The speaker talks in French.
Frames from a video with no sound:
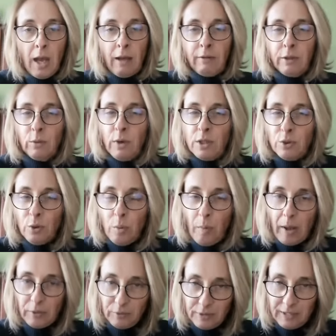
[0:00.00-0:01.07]
Avec quoi je
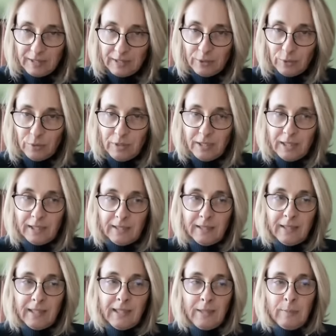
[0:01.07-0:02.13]
repars de cet
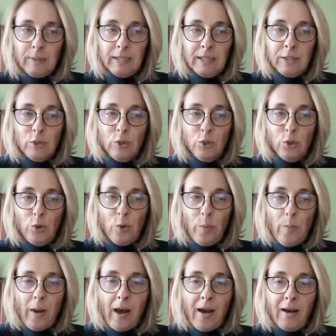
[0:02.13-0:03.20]
atelier Eh bien, je
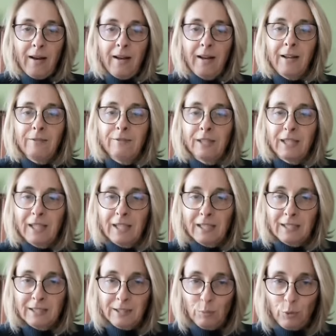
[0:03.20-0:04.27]
repars avec
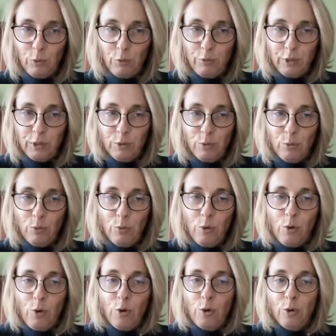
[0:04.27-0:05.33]
l'intime conviction
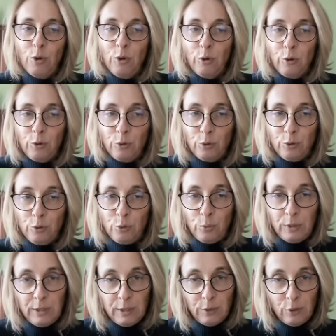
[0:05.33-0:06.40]
que je
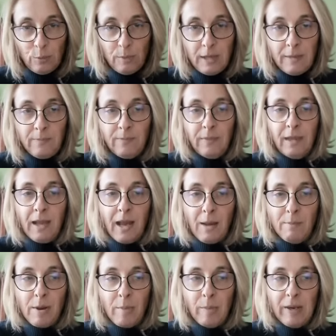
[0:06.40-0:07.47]
suis désormais
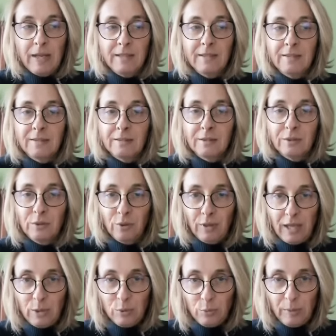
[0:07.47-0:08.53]
à ma place
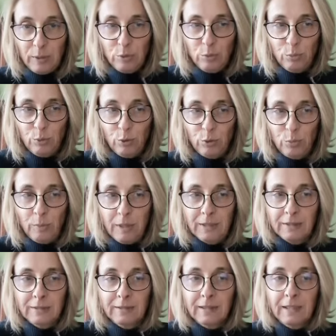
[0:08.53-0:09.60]
dans l'accompagnement
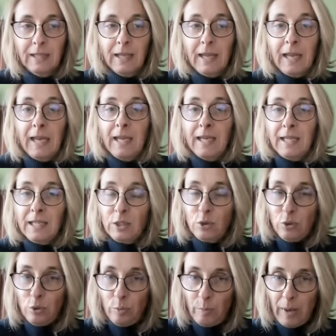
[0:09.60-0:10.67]
humain et
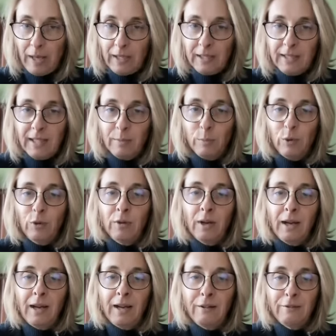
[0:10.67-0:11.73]
je repars
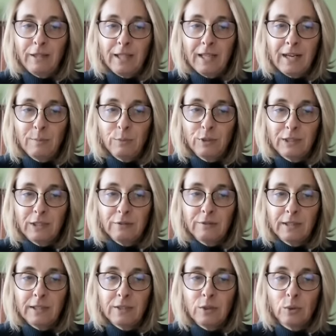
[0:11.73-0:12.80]
également avec la
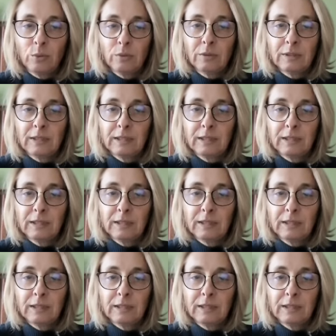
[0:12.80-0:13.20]
motivation